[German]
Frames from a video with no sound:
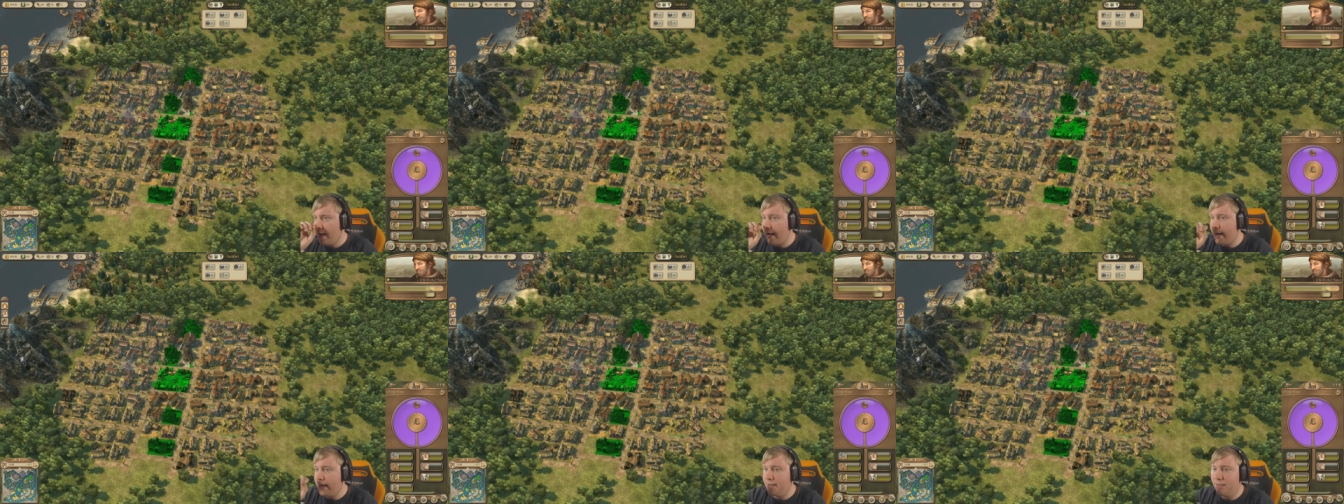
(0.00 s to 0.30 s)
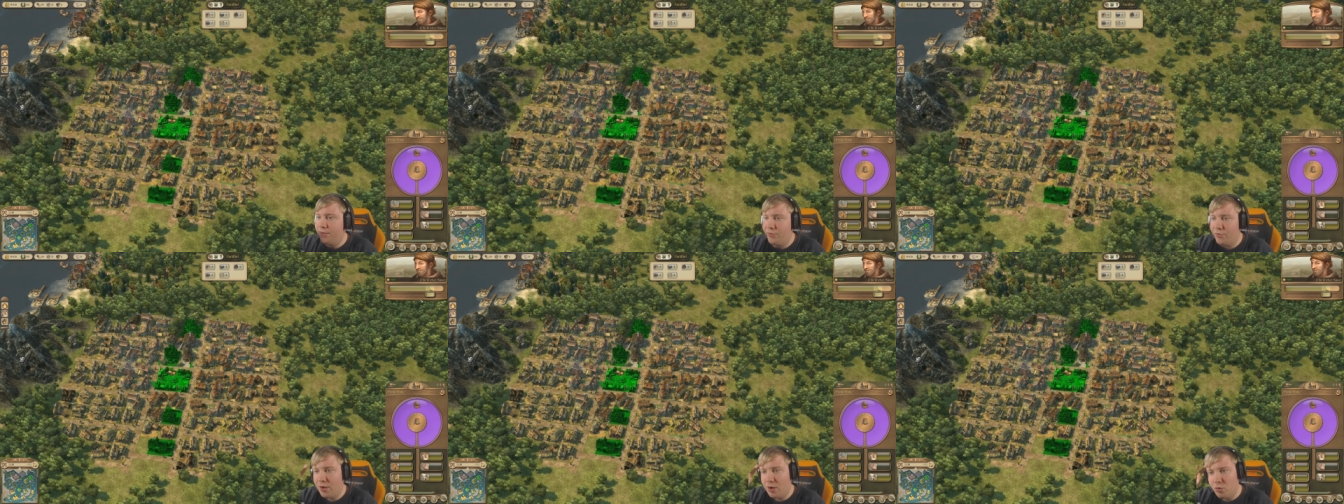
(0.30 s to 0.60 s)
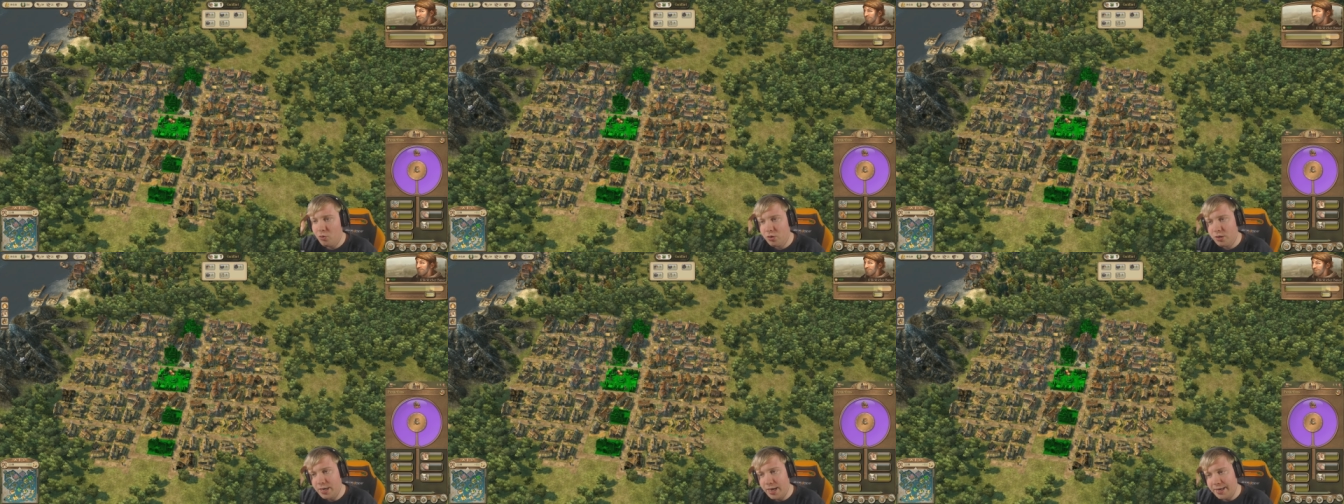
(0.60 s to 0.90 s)
Halte ich für
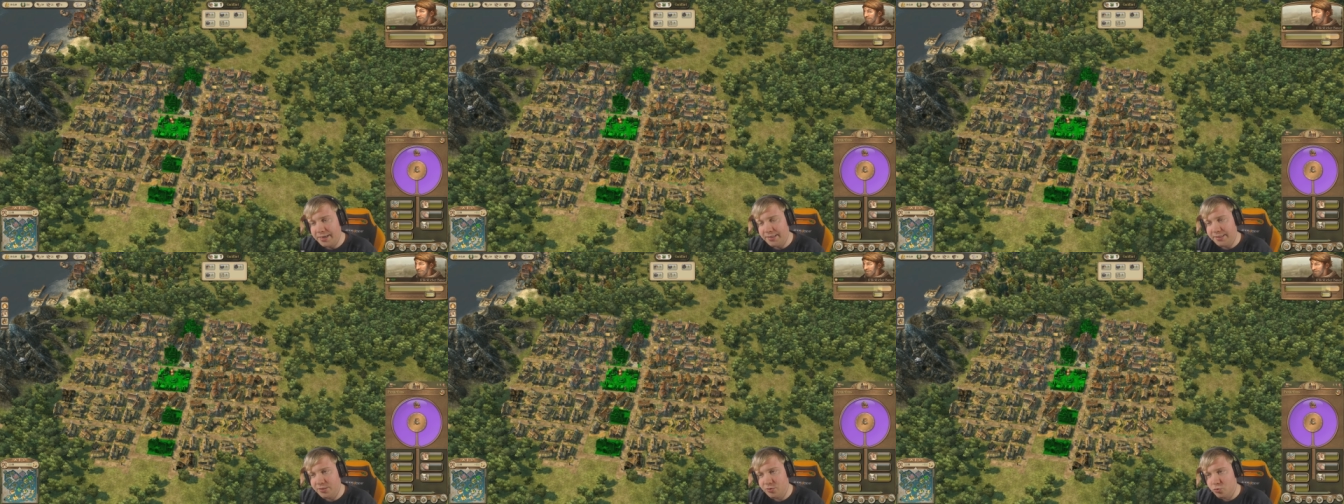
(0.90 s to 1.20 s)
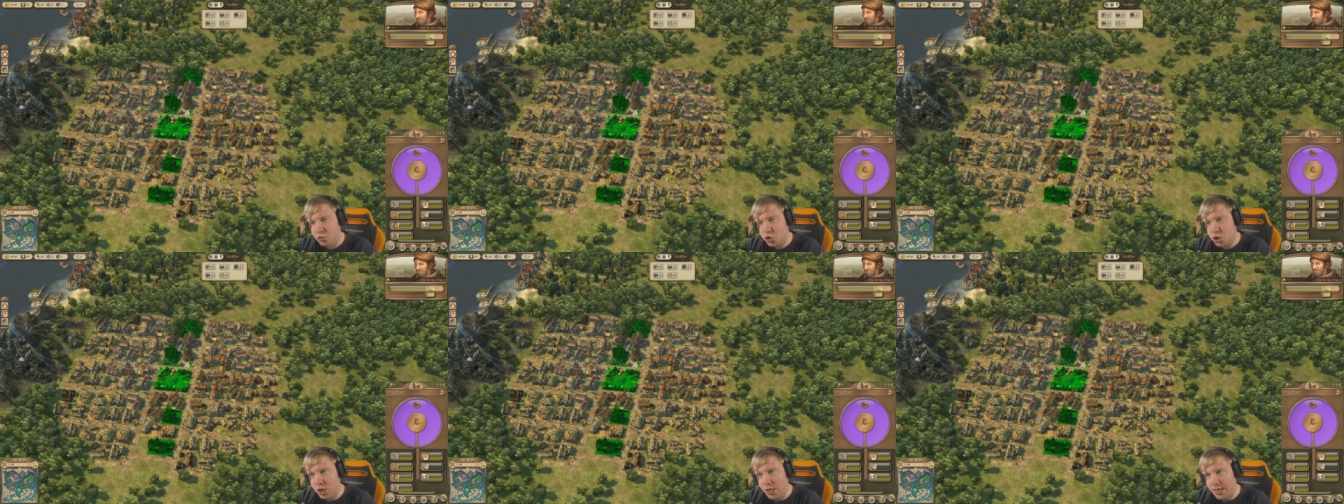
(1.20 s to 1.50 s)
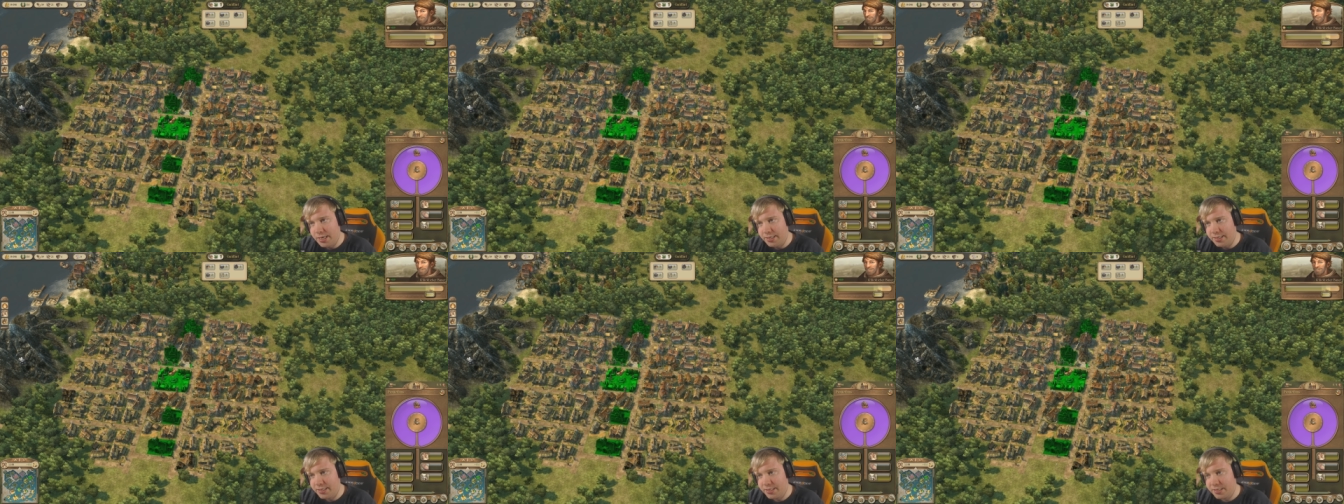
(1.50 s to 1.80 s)
auch gar nicht so
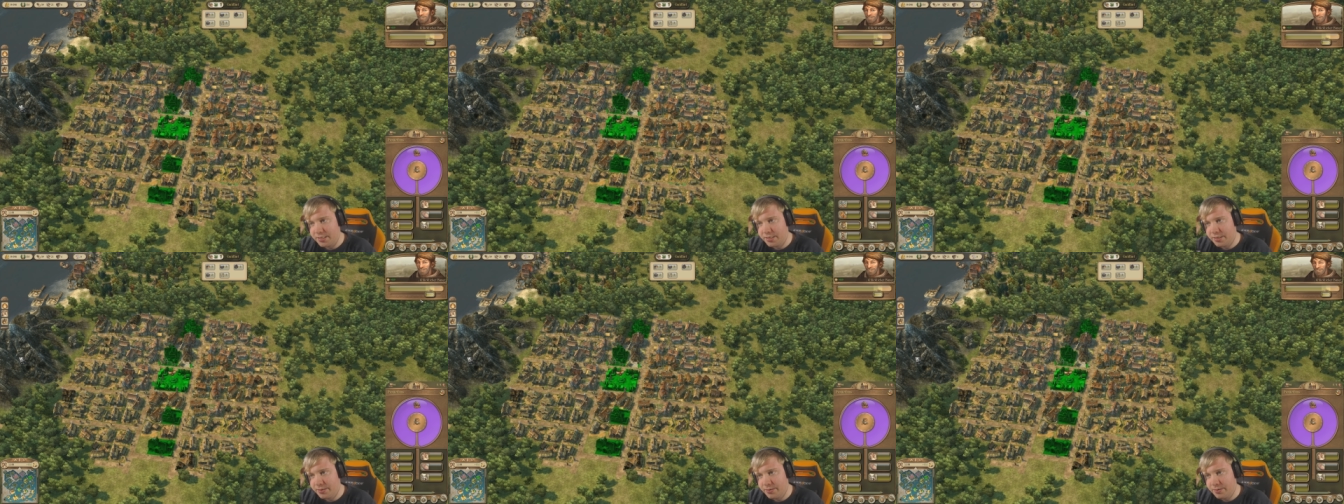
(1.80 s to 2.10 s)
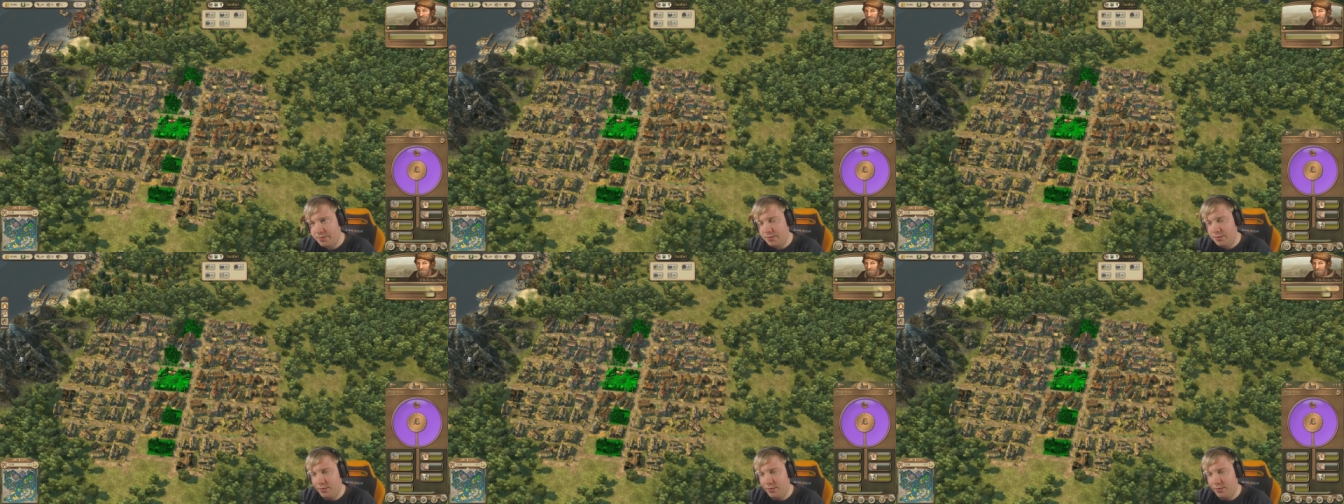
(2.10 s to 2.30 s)
schlecht.